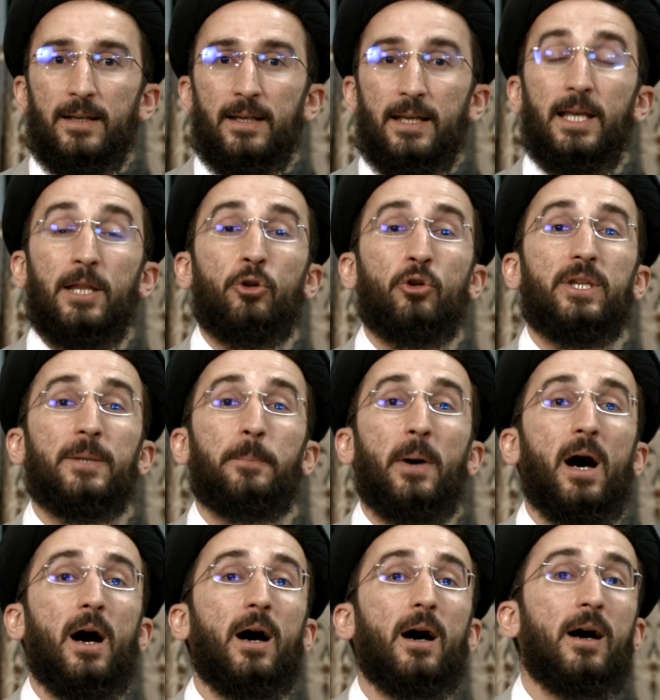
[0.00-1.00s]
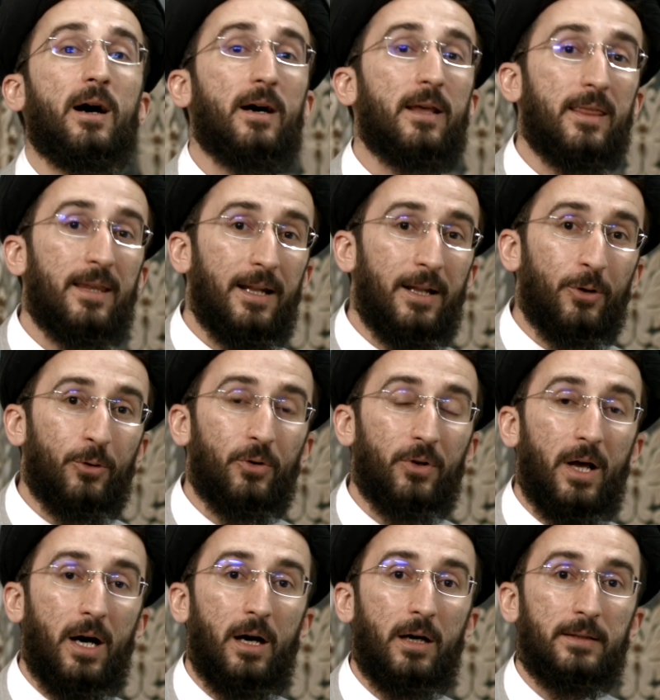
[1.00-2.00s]
il ne dit pas Hadel
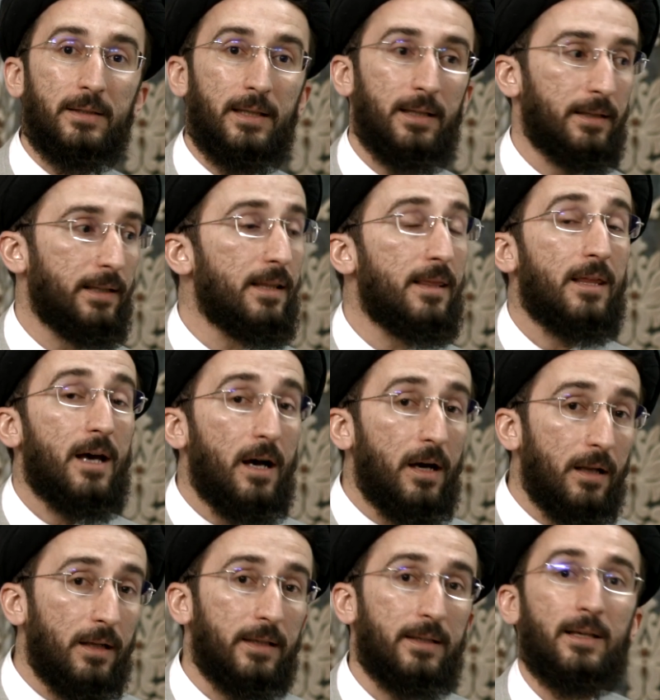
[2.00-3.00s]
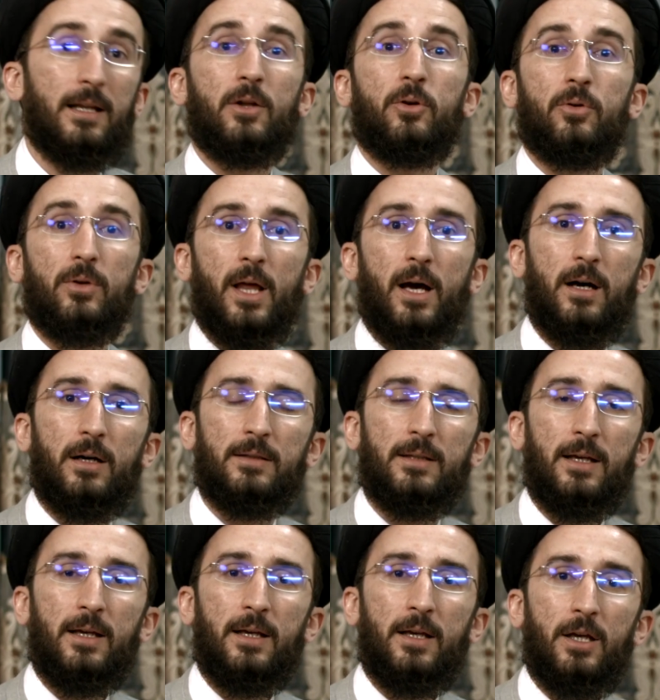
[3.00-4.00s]
Quran, il dit lequel Quran
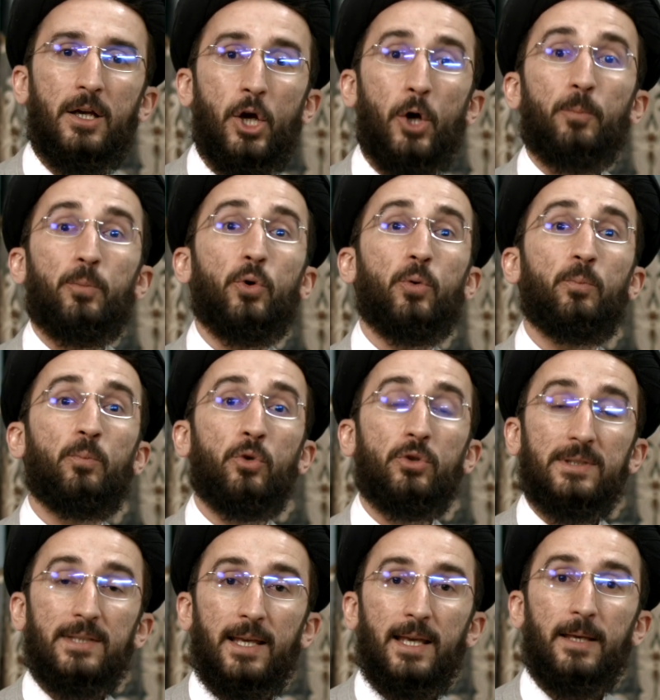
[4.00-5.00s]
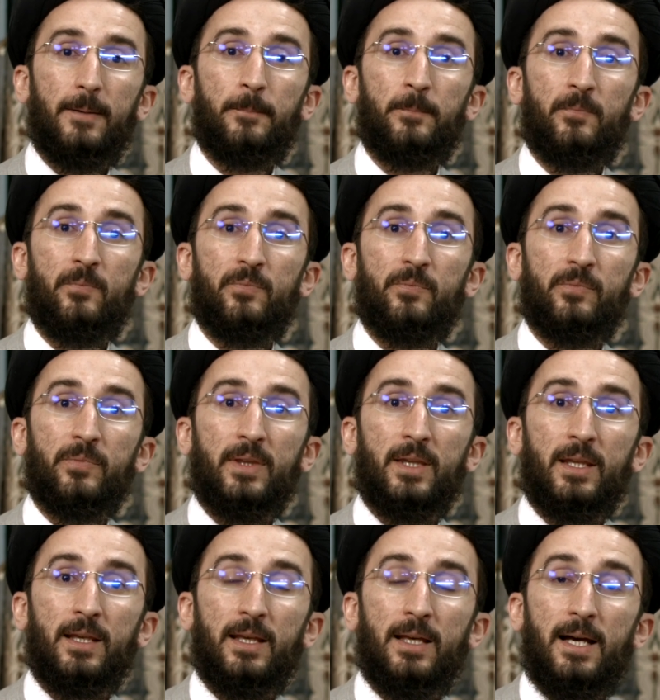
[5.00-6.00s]
pour montrer
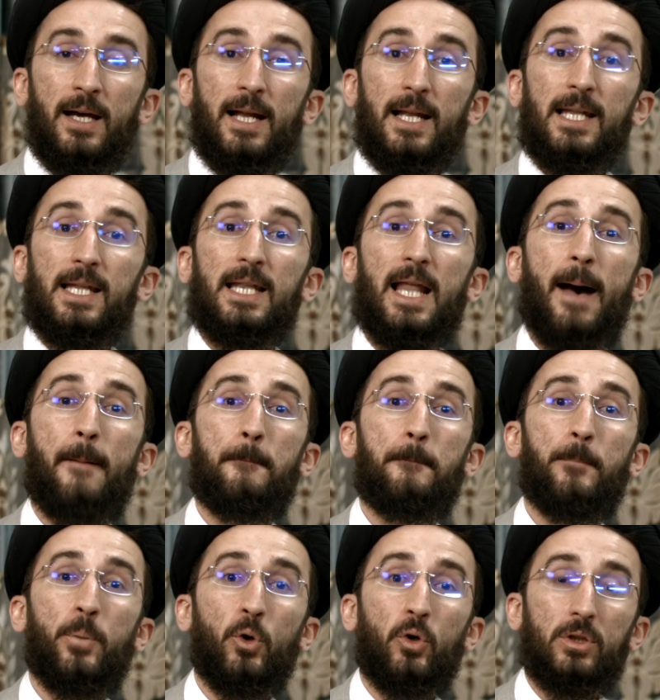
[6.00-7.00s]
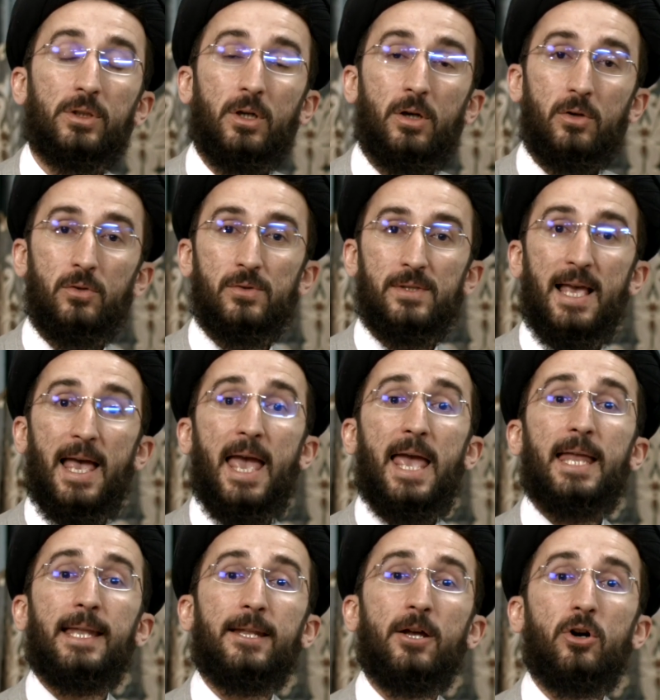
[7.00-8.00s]
l'importance
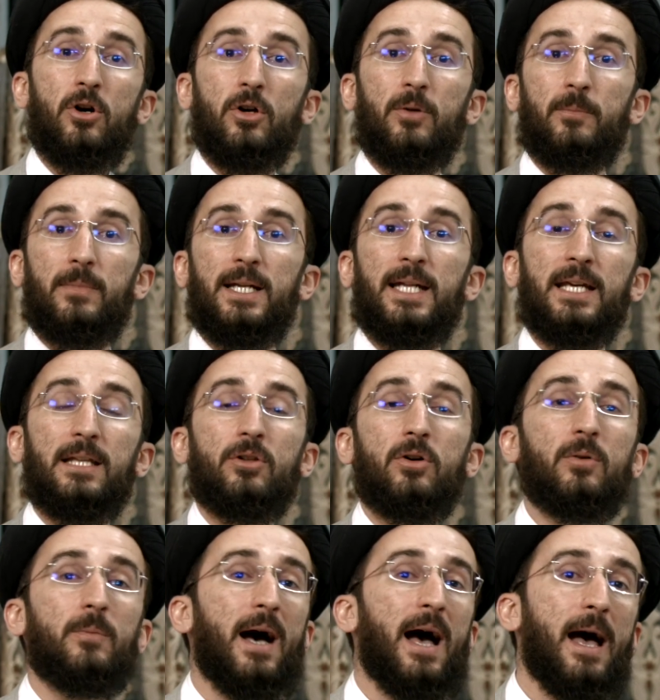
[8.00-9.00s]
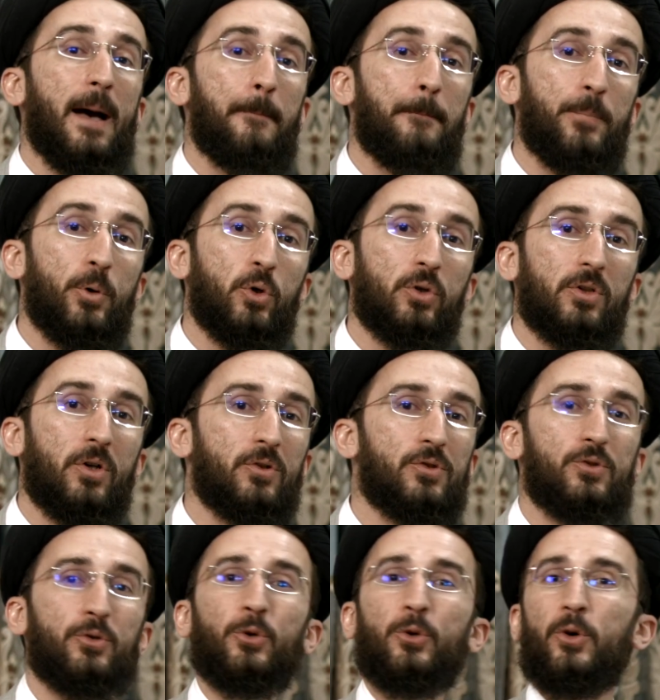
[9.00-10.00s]
énorme, l'énorme
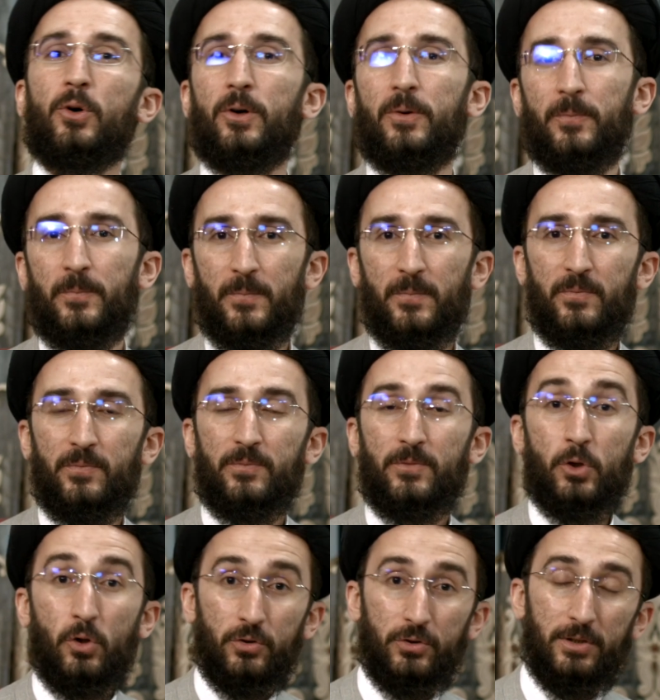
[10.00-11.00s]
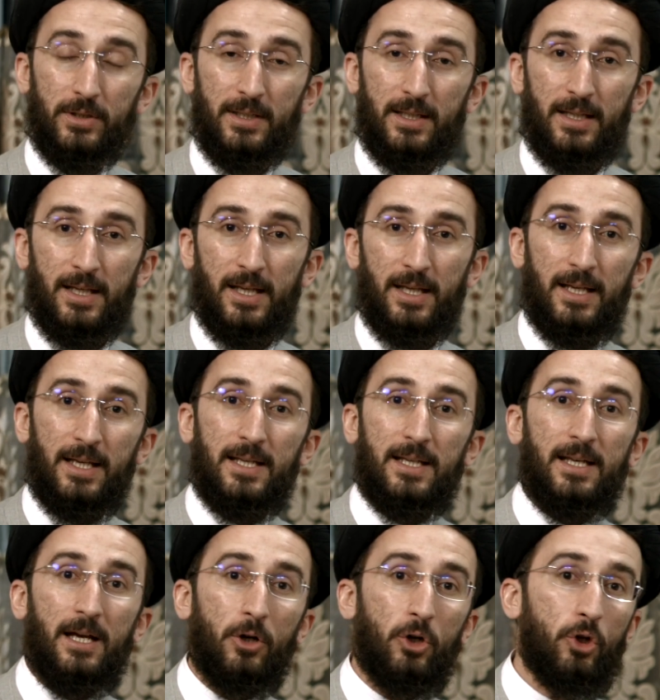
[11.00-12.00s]
importance du Coran. Donc,
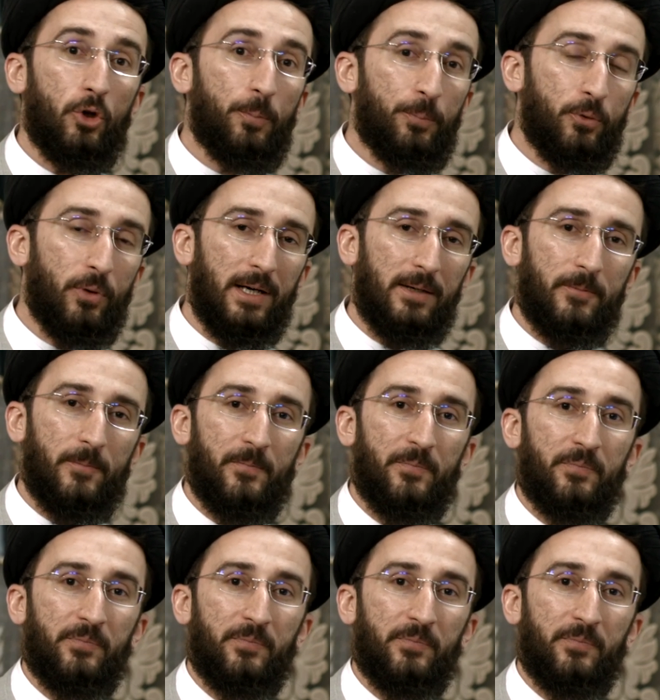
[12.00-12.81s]
le point,